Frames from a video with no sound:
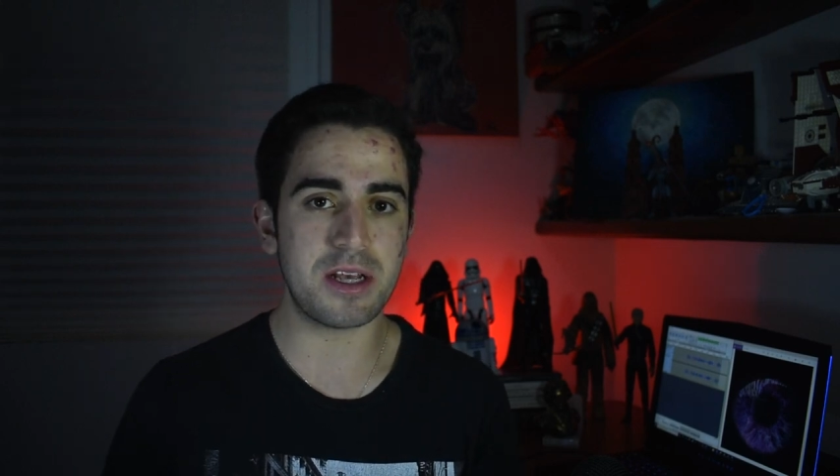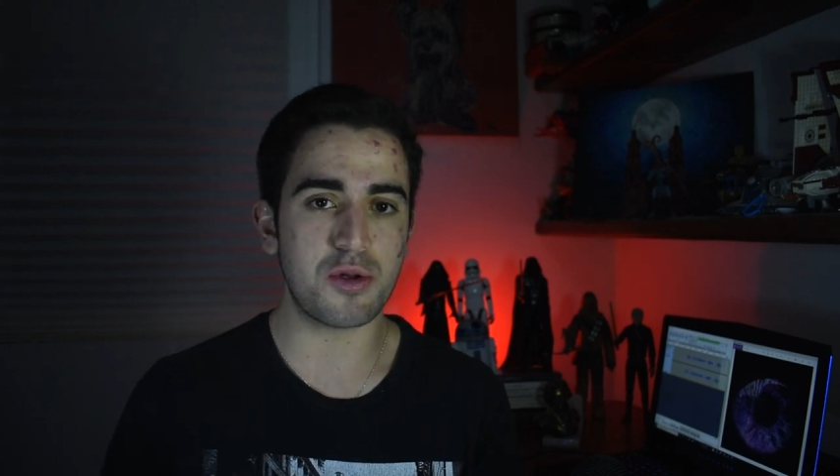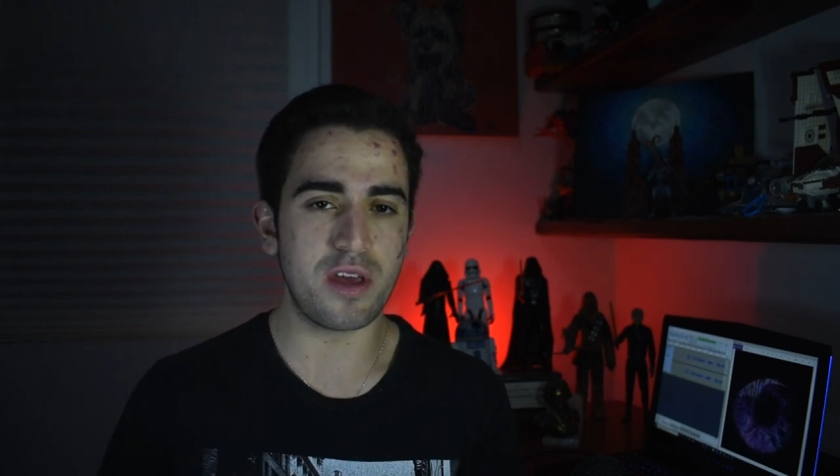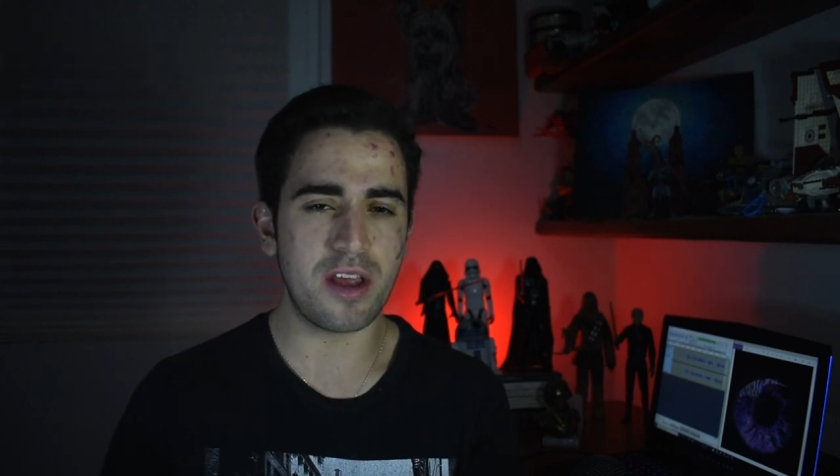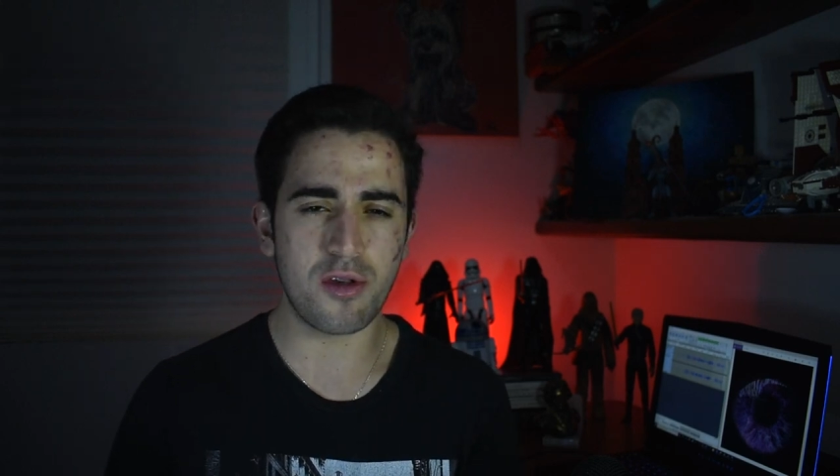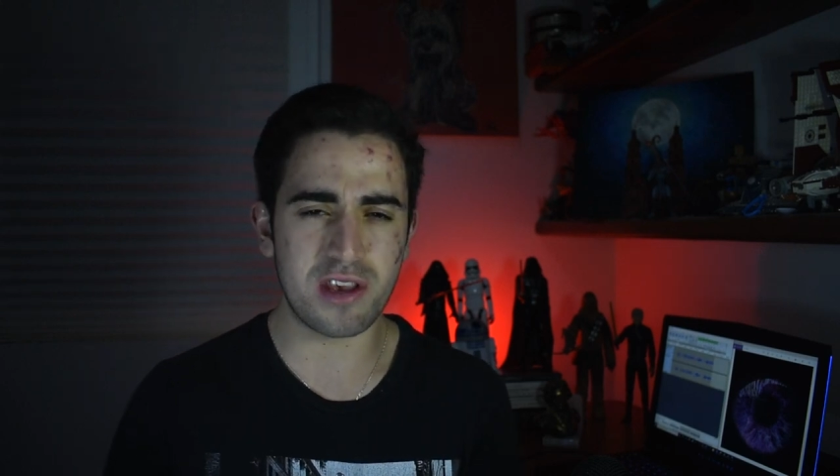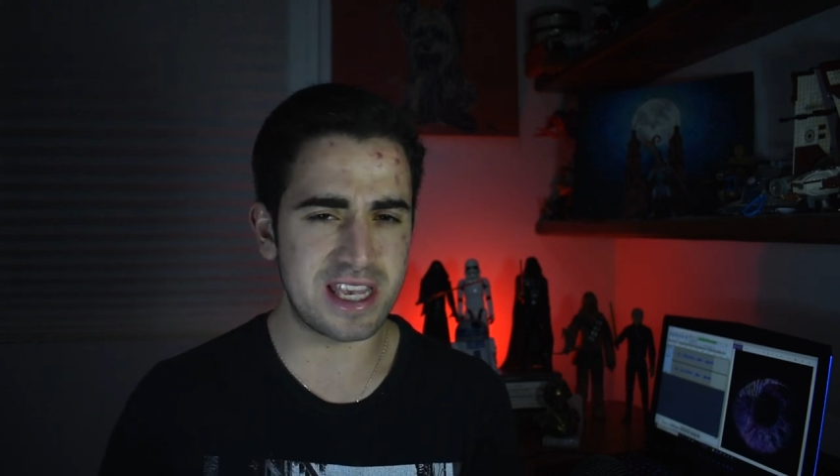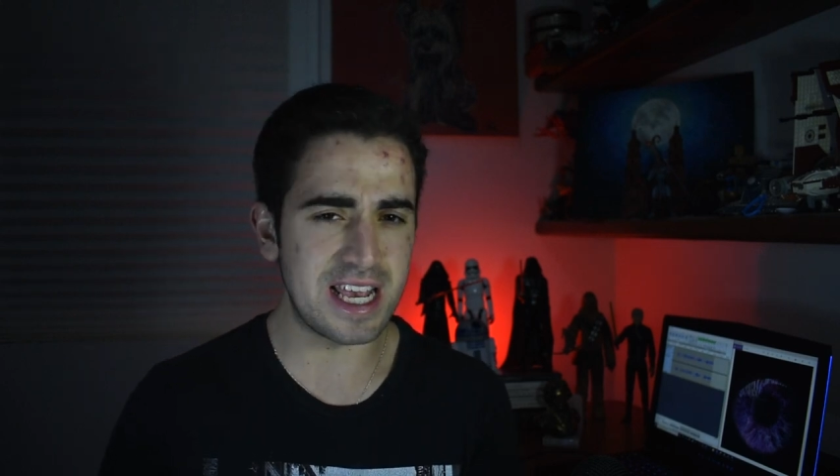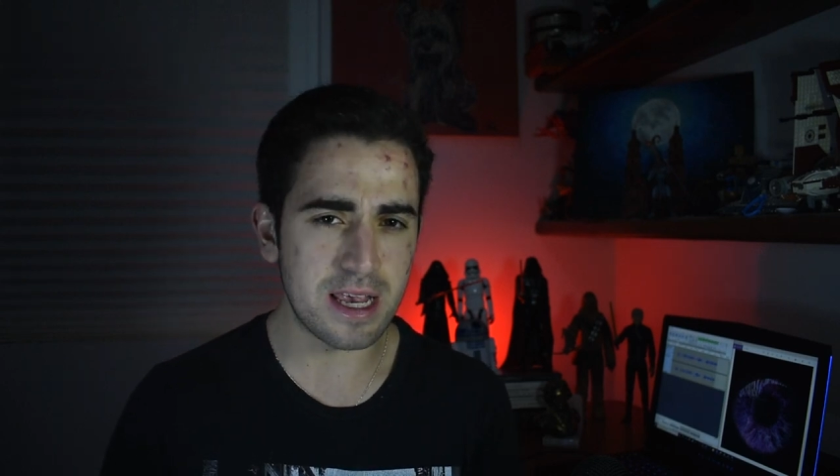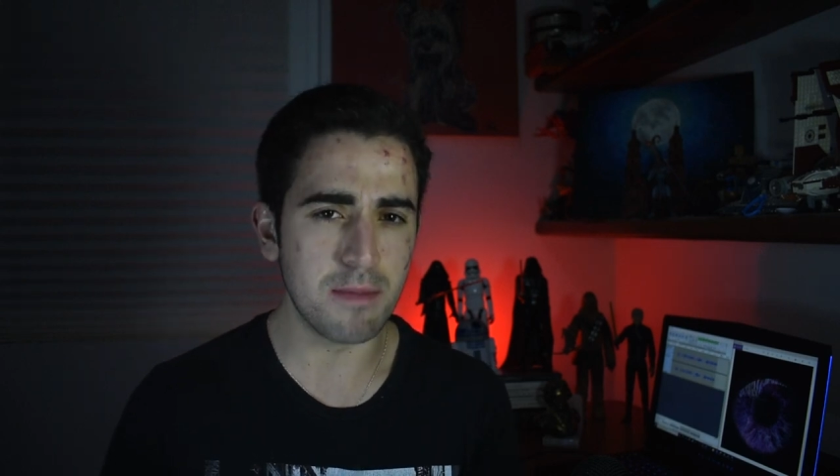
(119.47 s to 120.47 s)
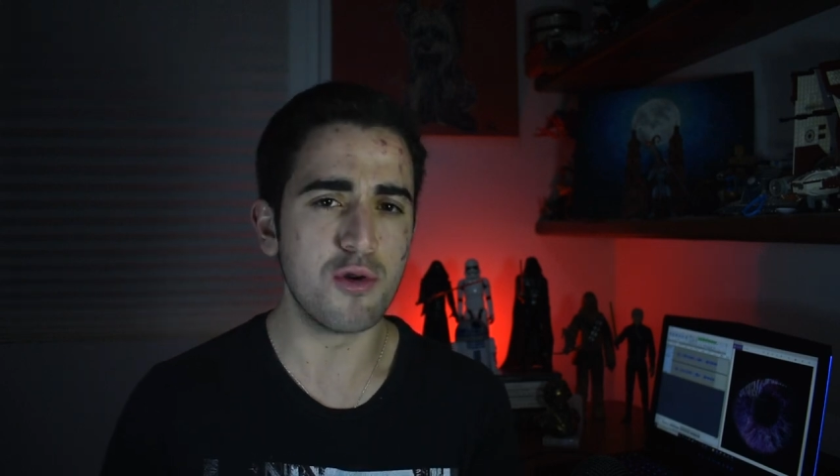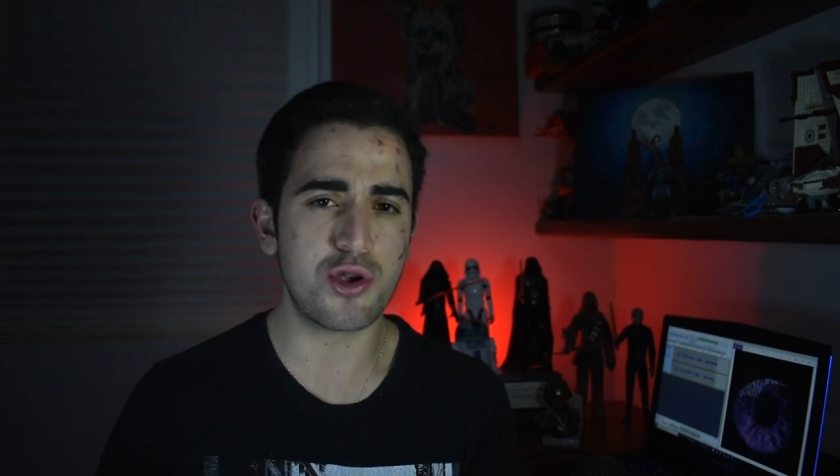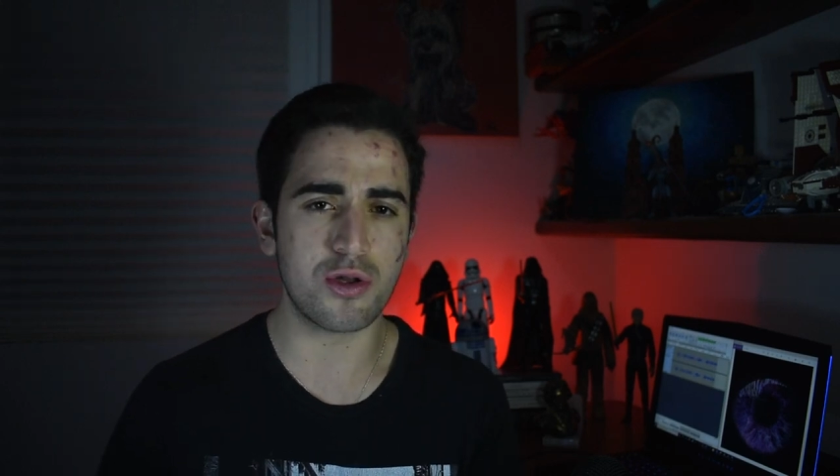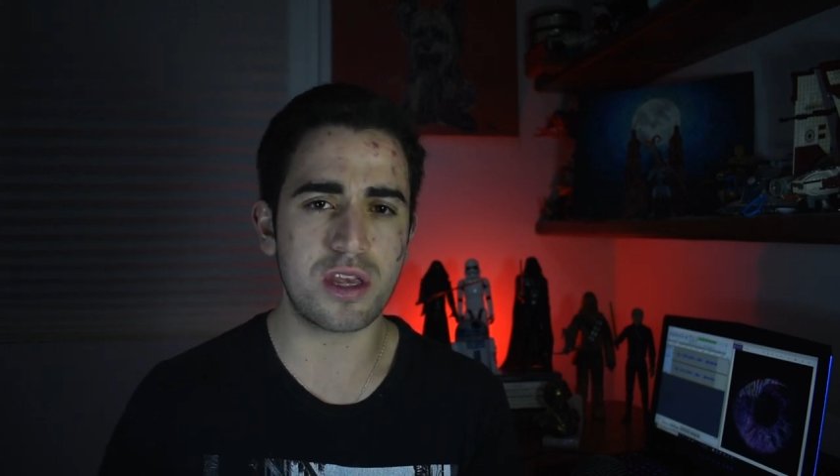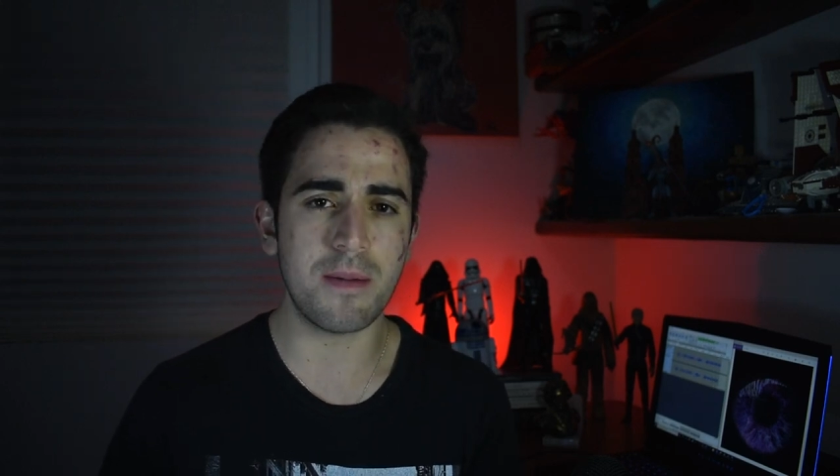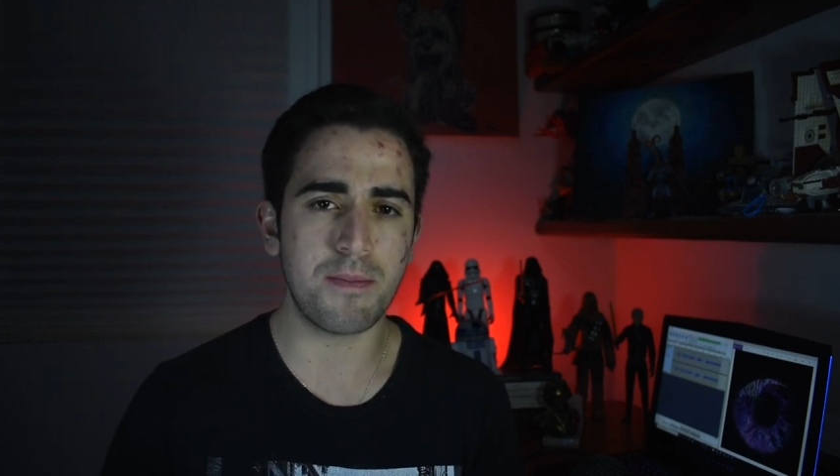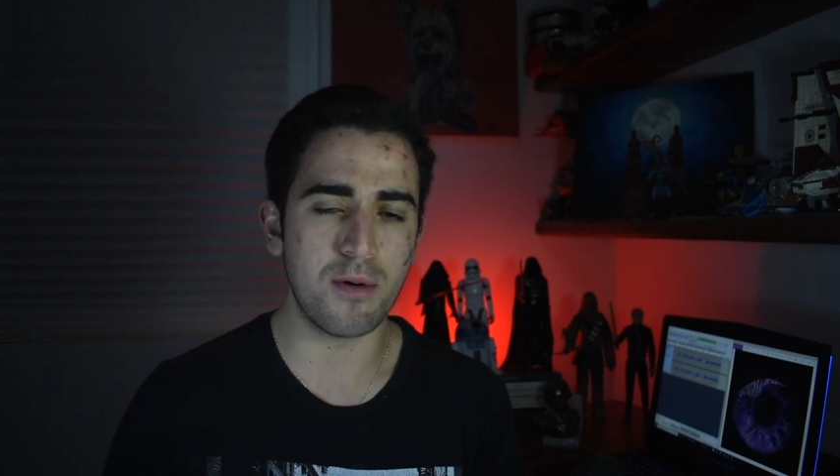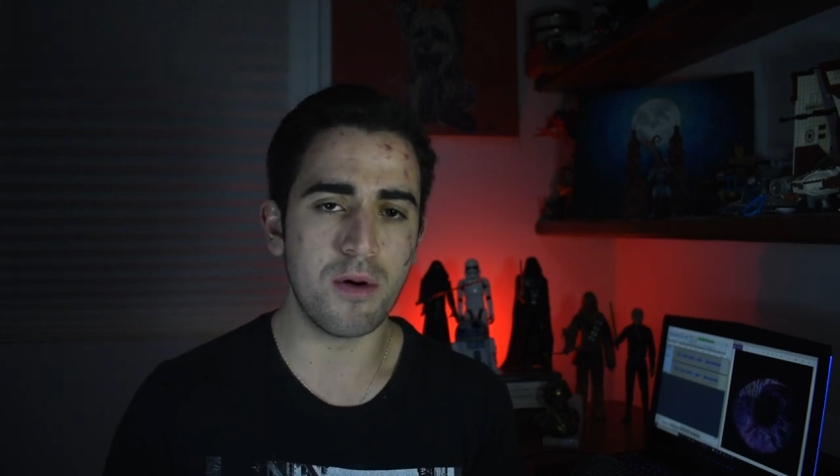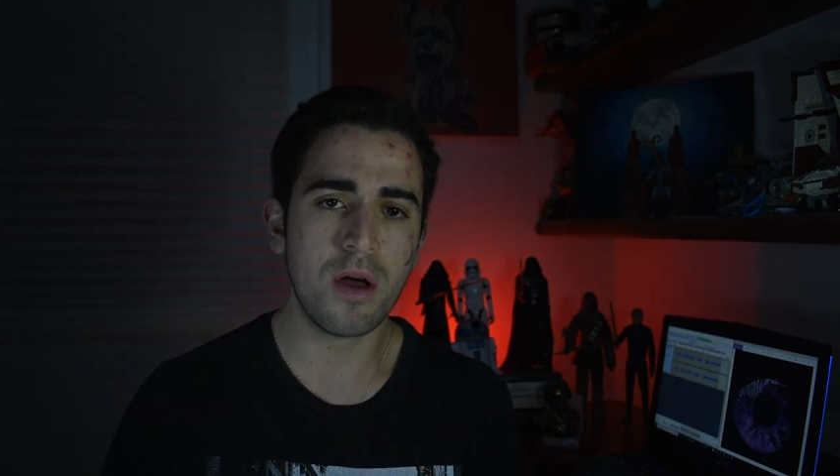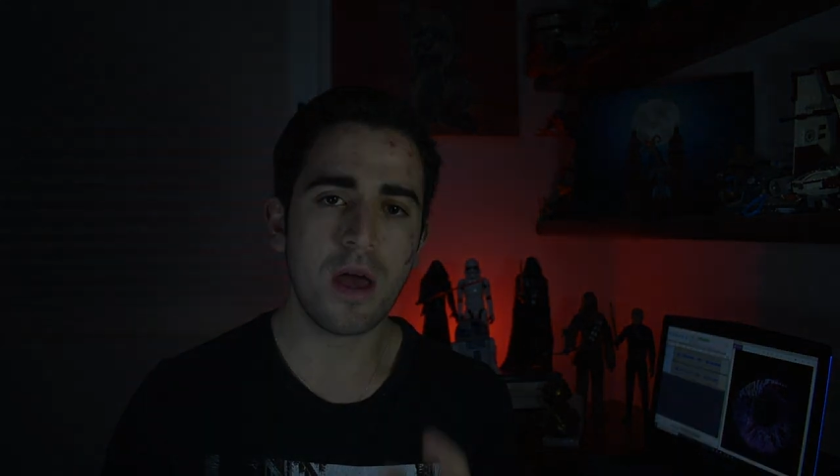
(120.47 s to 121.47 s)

estudiando desde hace mucho tiempo.